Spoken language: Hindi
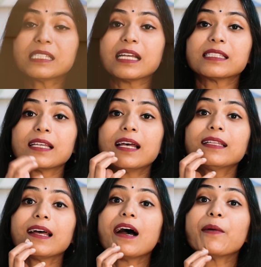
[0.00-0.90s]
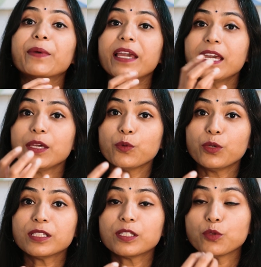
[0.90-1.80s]
साथ साथ आपके
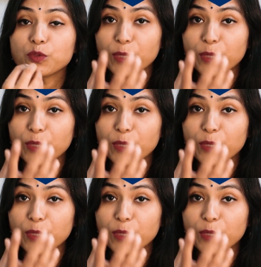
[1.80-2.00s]
यूरिन से कुछ